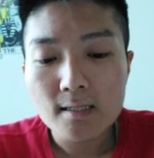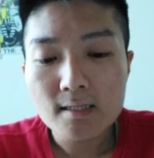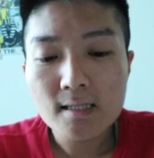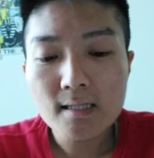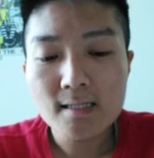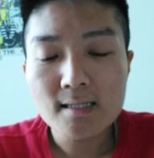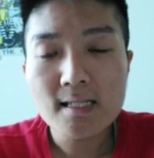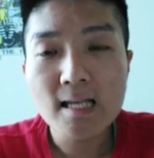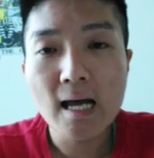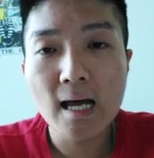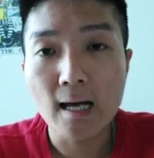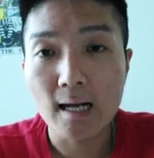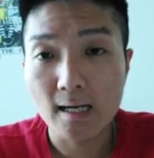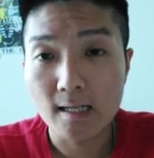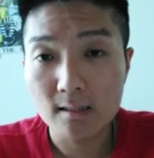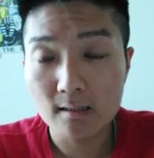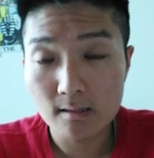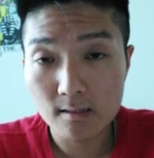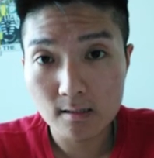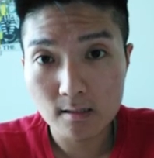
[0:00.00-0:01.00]
这个财
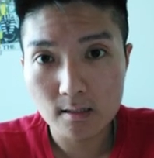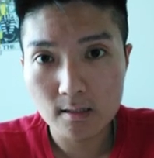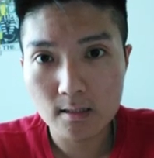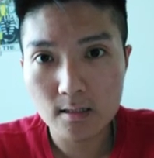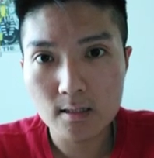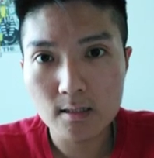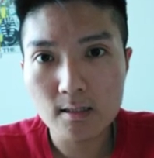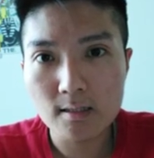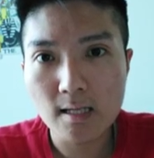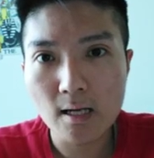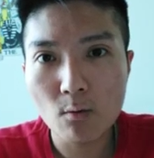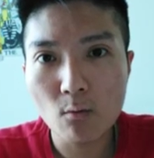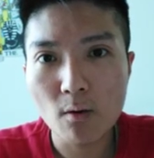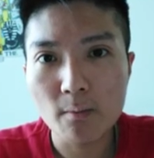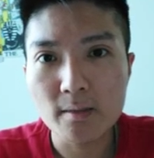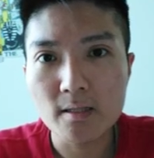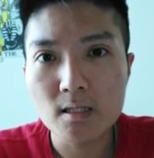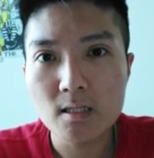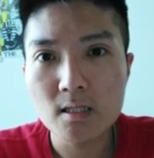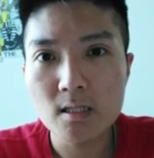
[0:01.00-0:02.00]
呢，其实，在我
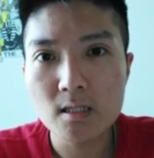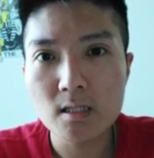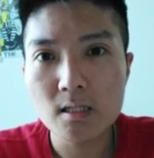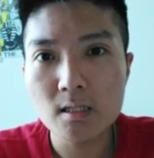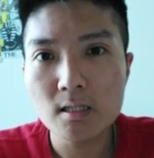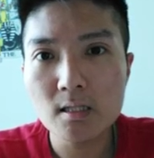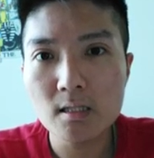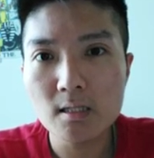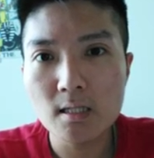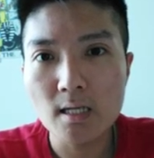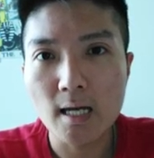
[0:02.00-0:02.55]
们西